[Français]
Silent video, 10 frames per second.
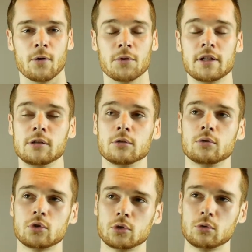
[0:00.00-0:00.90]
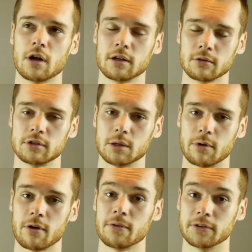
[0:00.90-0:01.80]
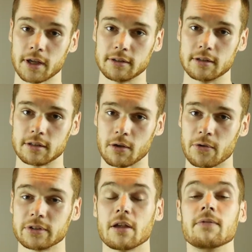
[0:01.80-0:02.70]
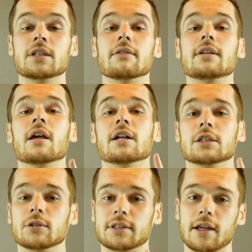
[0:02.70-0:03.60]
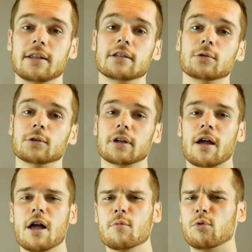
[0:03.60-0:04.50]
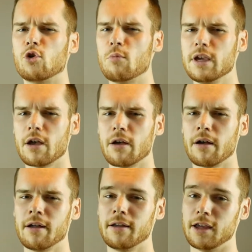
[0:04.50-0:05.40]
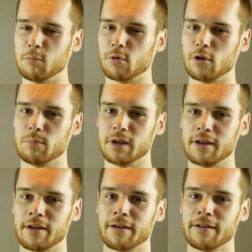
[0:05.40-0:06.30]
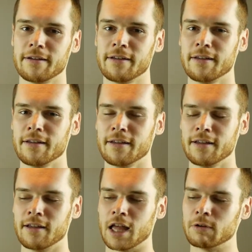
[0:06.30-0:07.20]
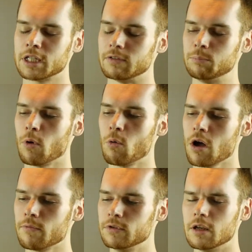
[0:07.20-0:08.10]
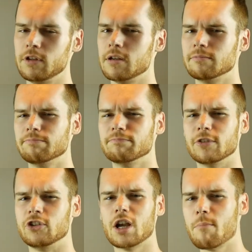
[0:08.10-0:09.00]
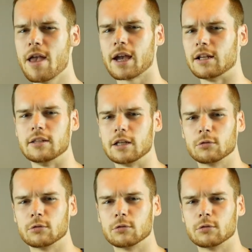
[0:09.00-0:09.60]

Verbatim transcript: On aligne toujours inconsciemment notre existence vis à -vis de celle des autres, pour le meilleur et pour le pire. À votre avis, pourquoi vous n'aviez jamais réalisé